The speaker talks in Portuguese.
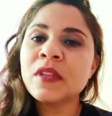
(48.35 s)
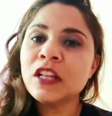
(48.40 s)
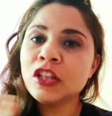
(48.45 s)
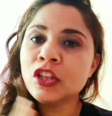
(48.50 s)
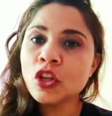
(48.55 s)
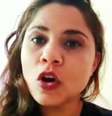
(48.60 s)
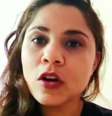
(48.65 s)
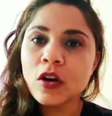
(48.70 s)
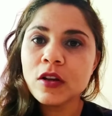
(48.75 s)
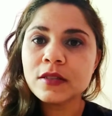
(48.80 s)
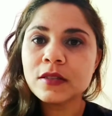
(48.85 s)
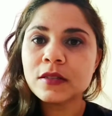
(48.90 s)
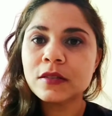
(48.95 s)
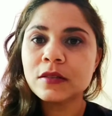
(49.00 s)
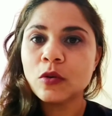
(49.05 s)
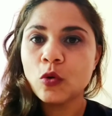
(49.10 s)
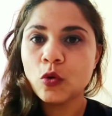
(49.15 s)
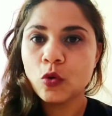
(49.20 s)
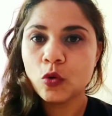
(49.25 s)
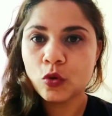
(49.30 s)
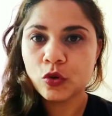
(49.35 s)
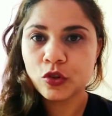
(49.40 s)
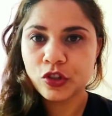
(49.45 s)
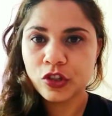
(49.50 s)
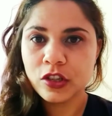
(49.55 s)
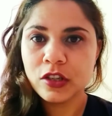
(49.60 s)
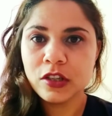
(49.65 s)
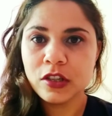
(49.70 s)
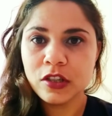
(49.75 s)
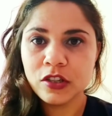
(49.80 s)
nós
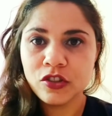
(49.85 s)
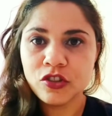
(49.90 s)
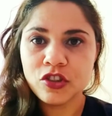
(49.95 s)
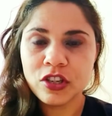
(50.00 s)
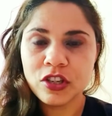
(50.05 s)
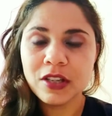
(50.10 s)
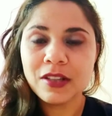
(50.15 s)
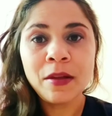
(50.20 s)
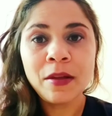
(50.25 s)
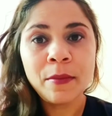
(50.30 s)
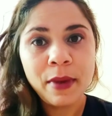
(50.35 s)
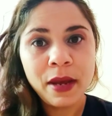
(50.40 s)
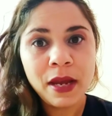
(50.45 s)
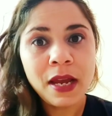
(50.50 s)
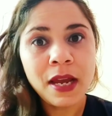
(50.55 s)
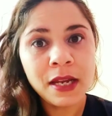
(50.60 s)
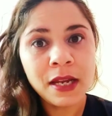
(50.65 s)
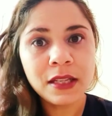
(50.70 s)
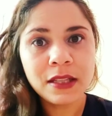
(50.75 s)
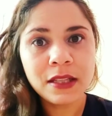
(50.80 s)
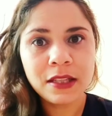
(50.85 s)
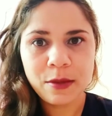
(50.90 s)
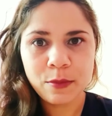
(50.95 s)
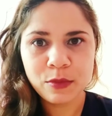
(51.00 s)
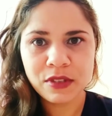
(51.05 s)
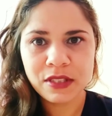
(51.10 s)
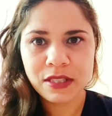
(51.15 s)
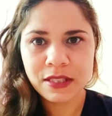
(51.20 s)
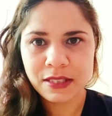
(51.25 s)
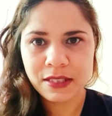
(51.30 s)
hoje em dia também ainda
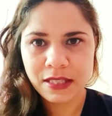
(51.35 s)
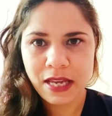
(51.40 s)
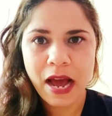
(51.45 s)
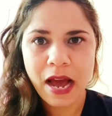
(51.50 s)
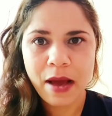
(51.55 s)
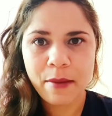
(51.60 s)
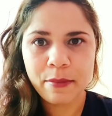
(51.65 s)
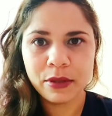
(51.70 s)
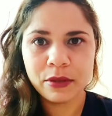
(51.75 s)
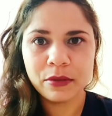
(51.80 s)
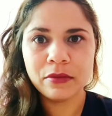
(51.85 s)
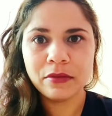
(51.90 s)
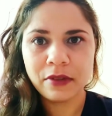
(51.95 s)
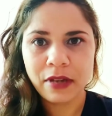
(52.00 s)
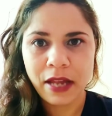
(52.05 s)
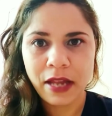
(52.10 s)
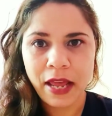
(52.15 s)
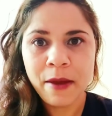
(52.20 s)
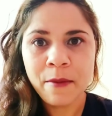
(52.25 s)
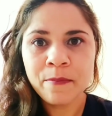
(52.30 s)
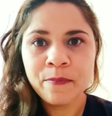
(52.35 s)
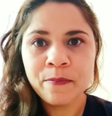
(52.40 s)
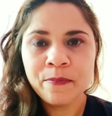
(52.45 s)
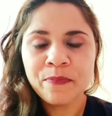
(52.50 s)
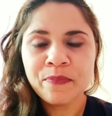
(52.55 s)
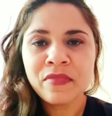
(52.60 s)
temos esse hábito, né?